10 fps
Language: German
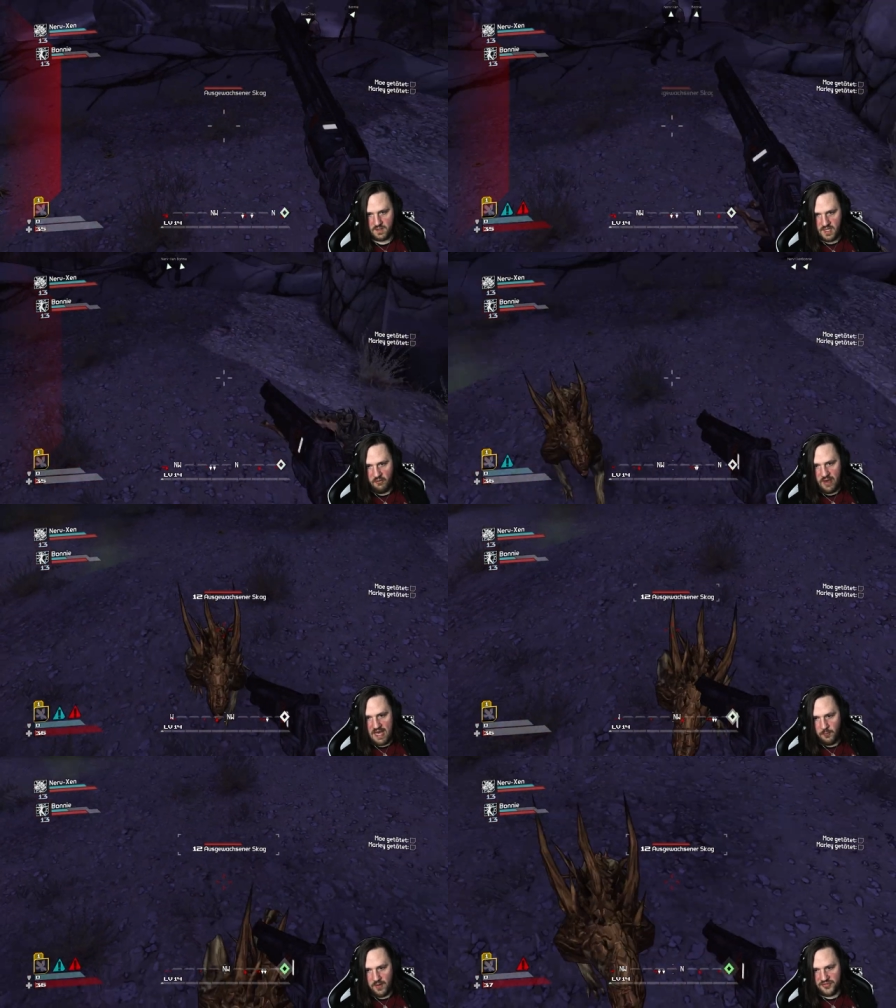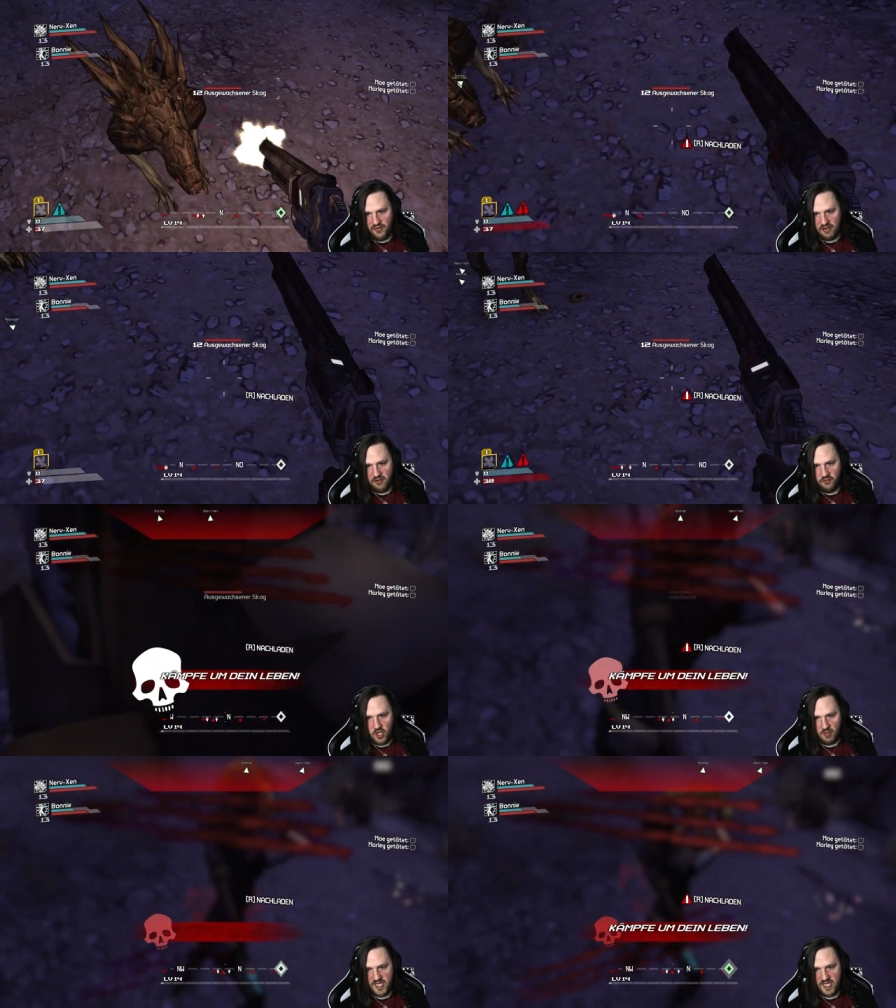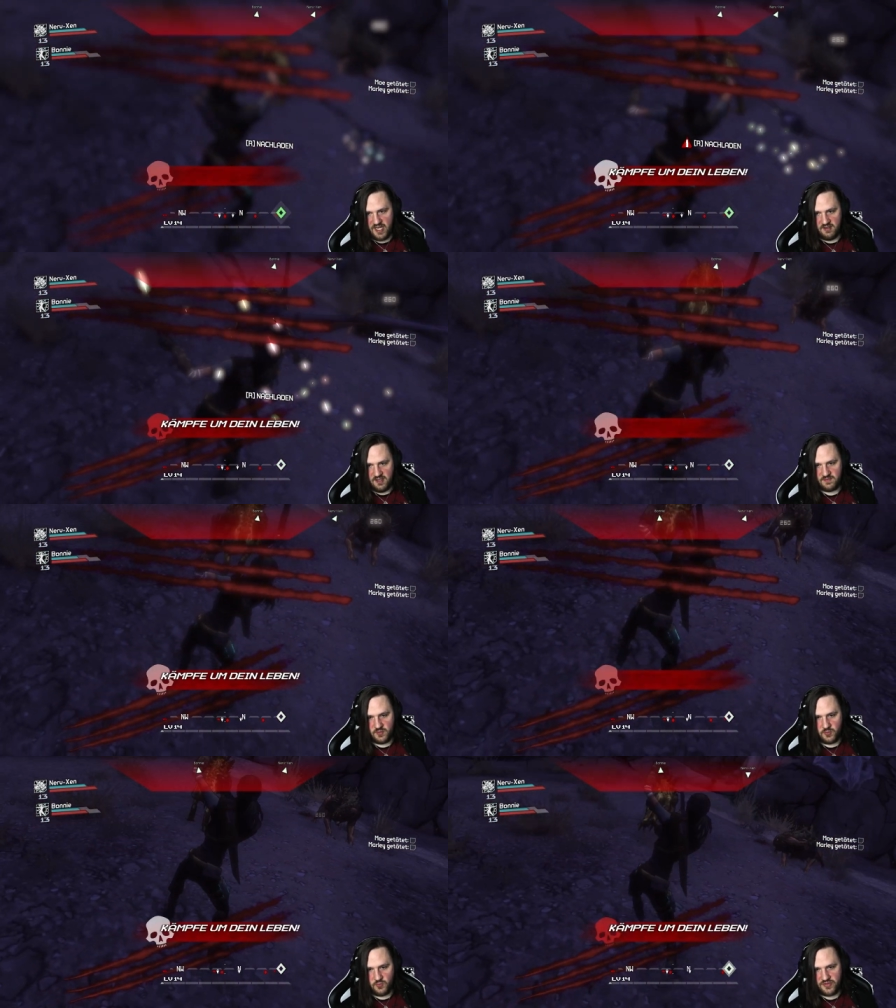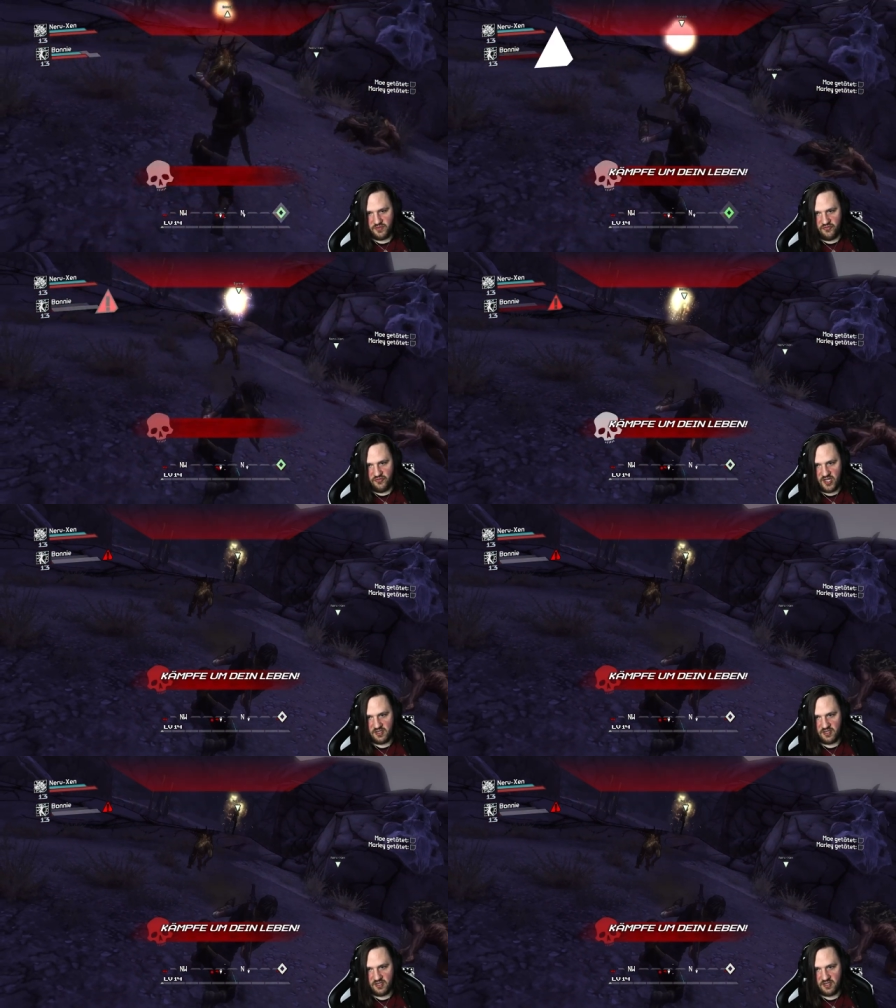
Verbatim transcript: Aua! What the fuck? Wo kommt ihr her? What the fuck?